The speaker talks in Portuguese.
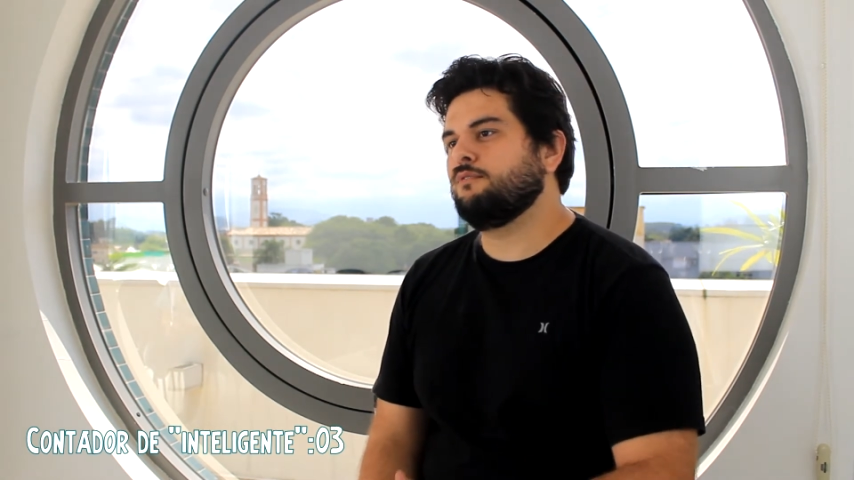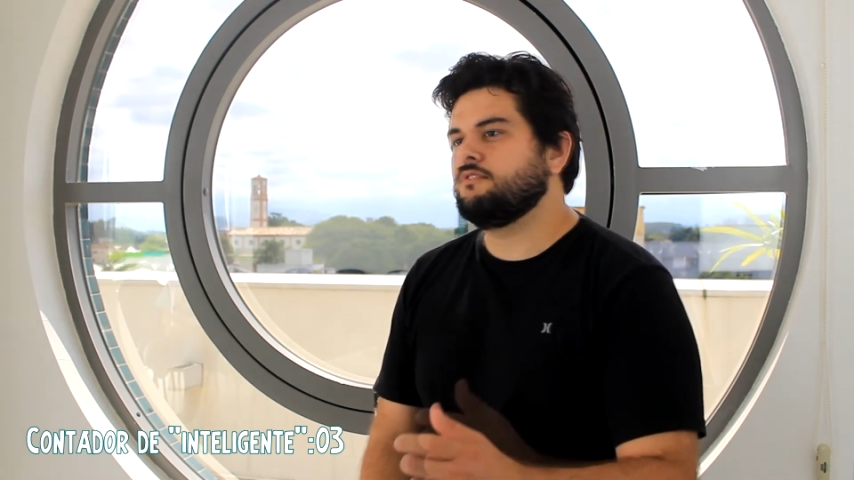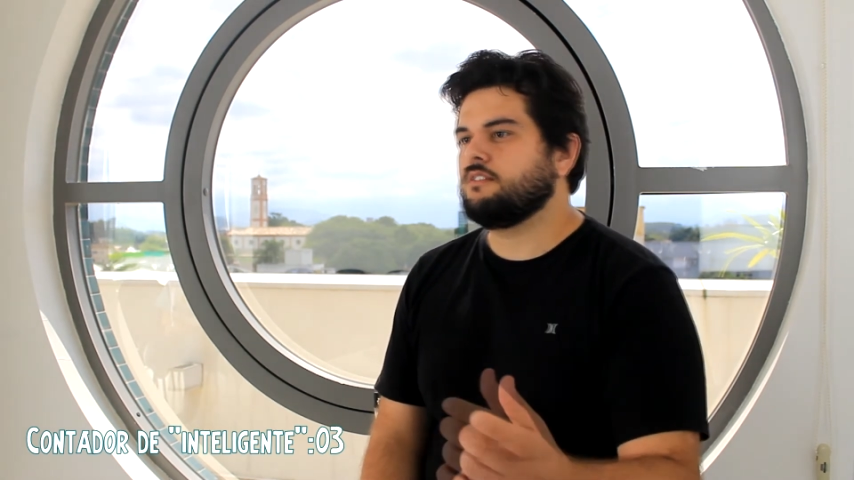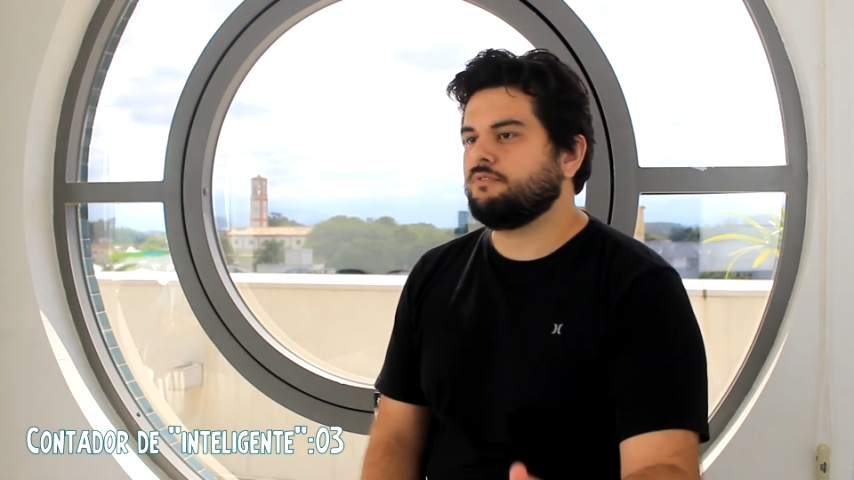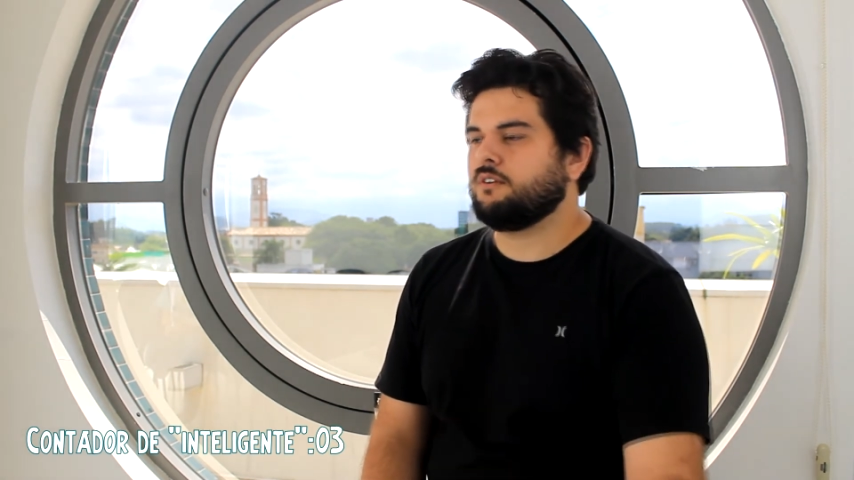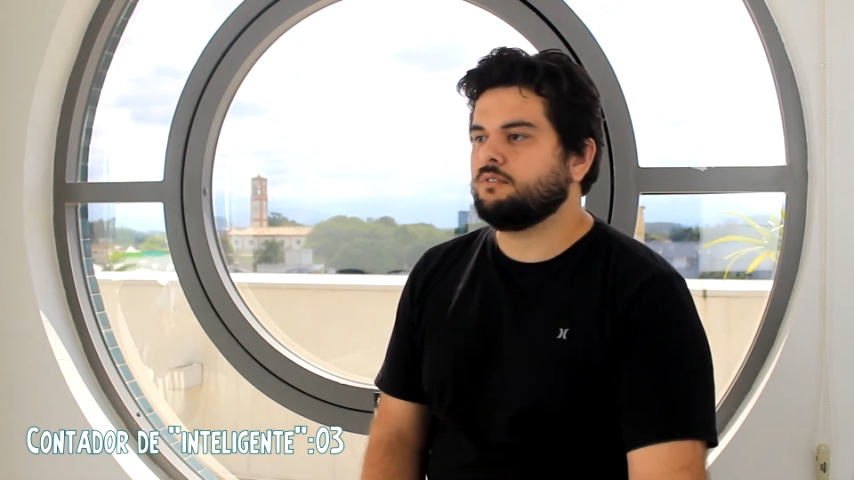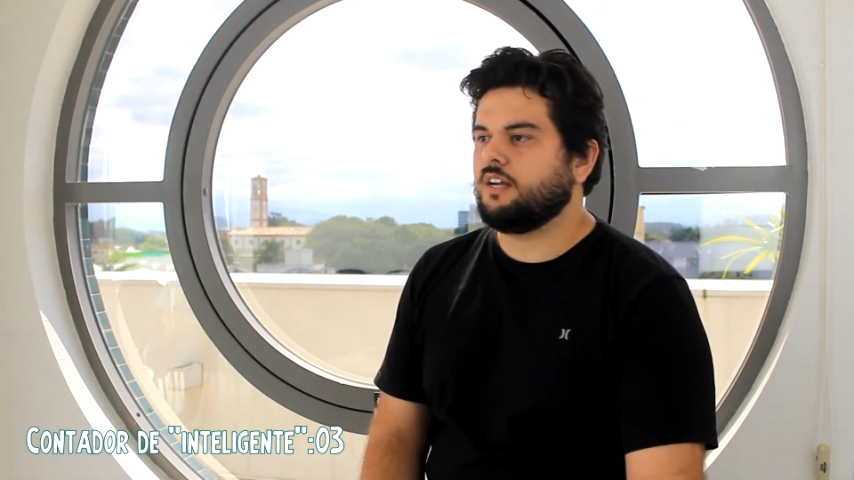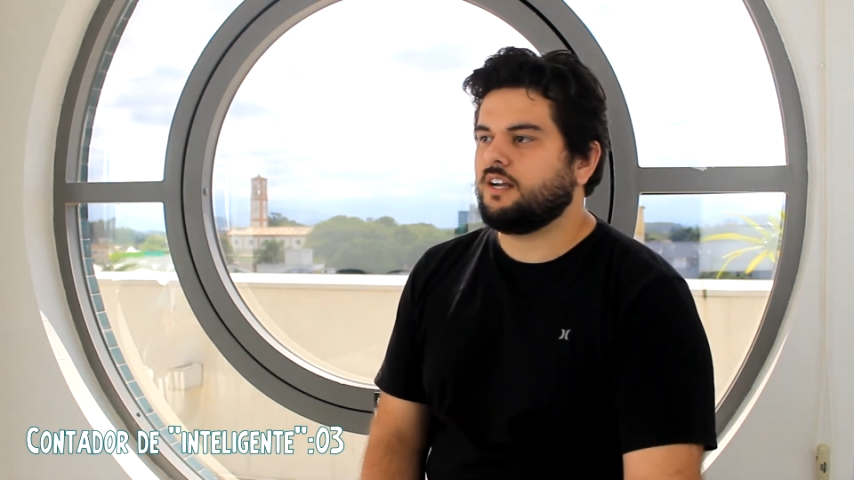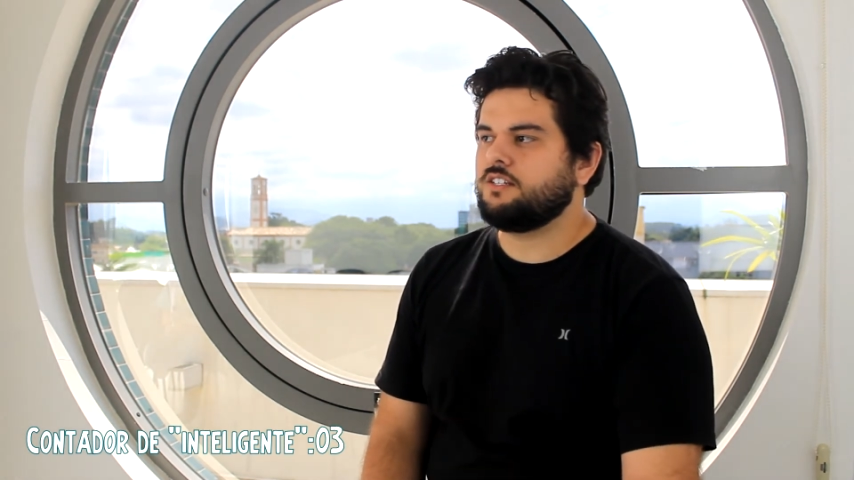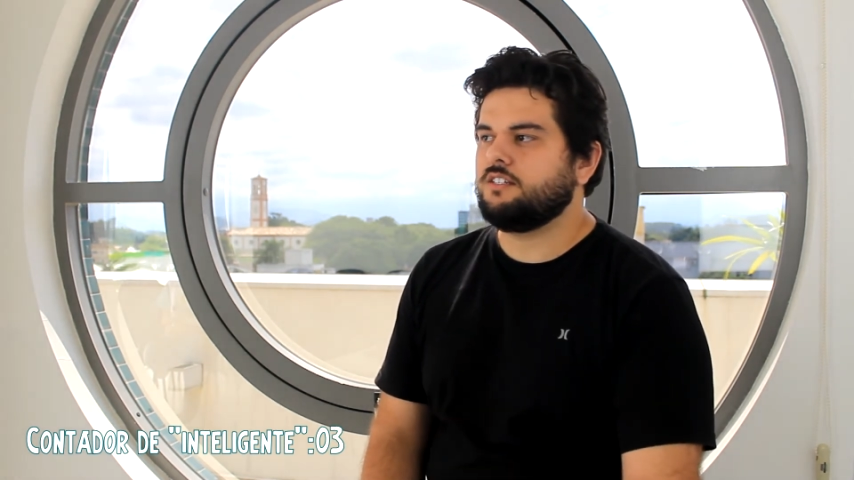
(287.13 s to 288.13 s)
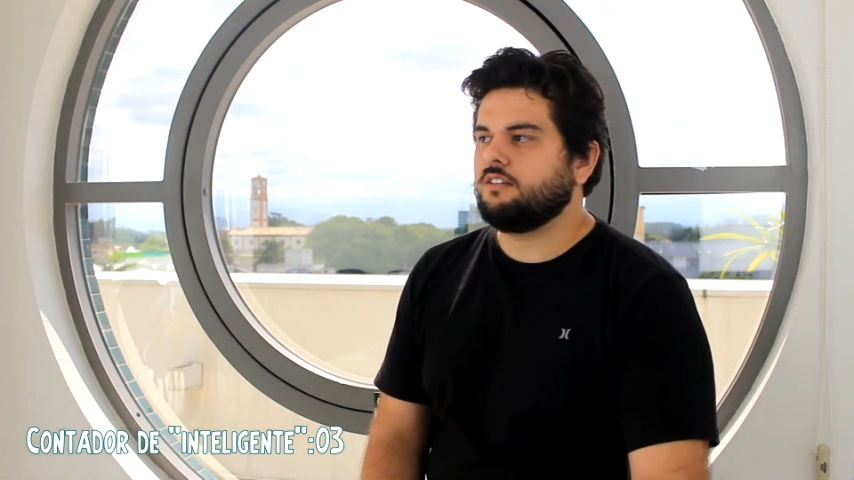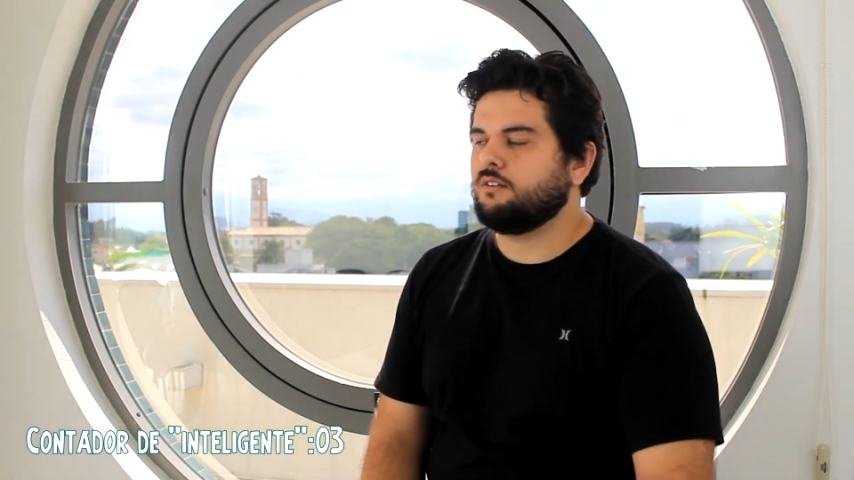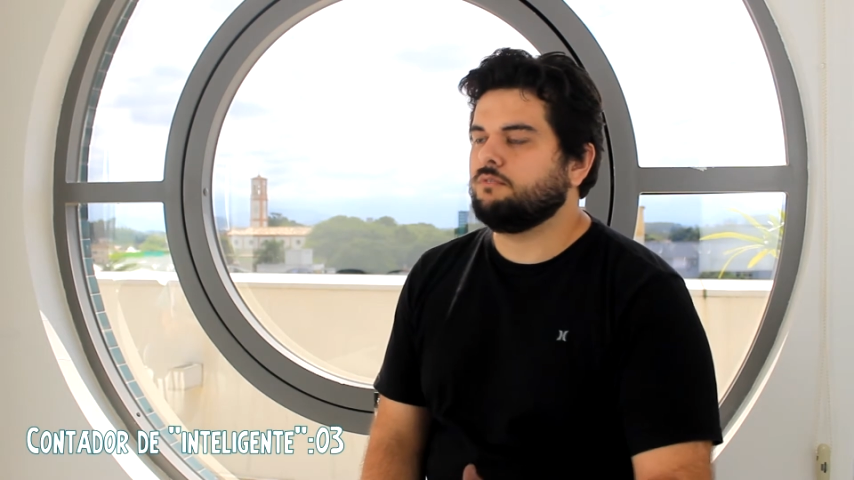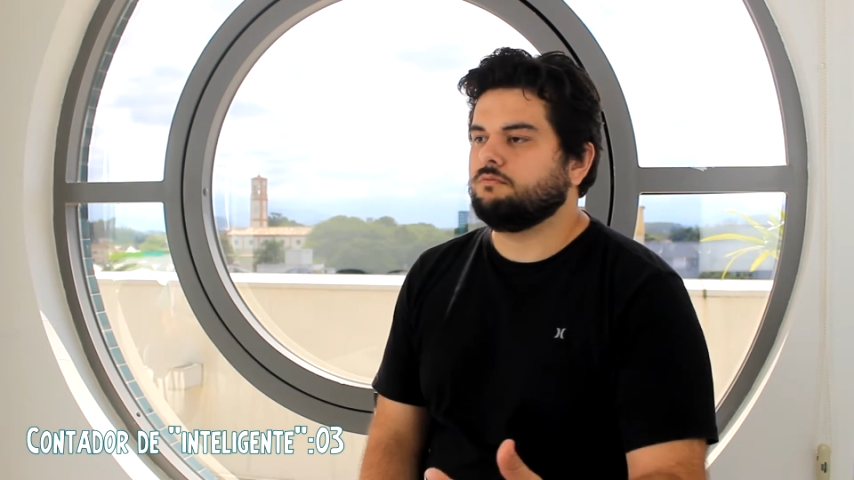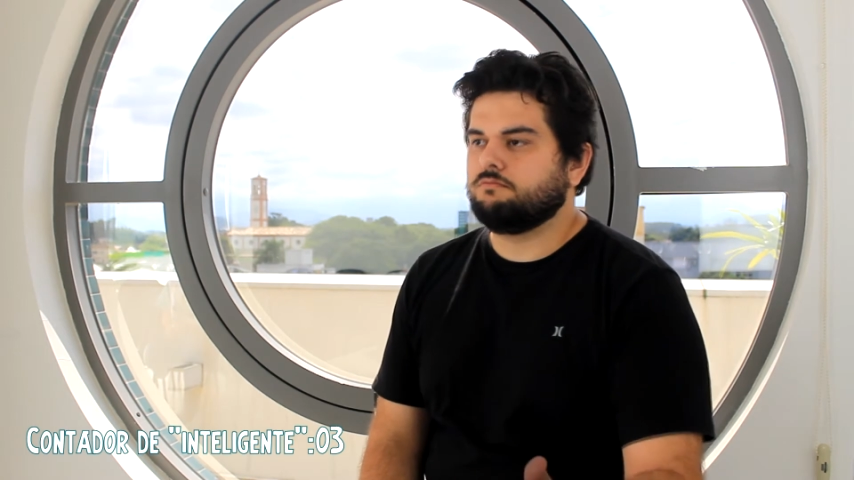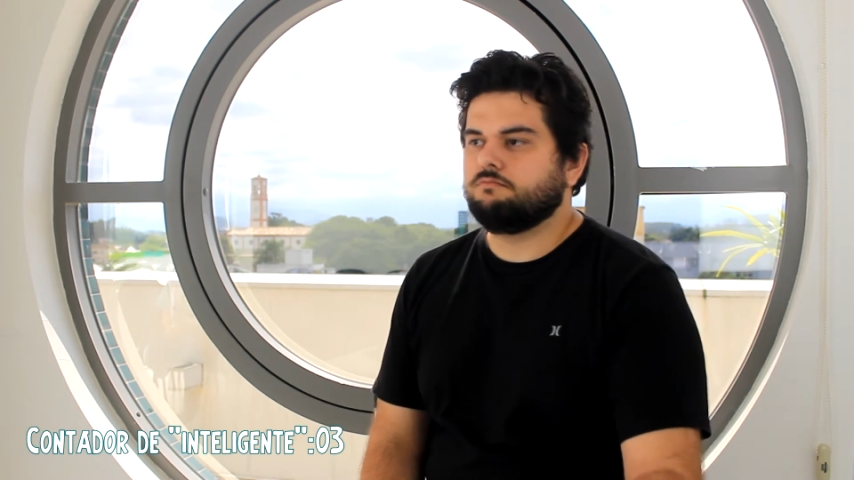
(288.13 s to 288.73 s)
fiz na faculdade, que eu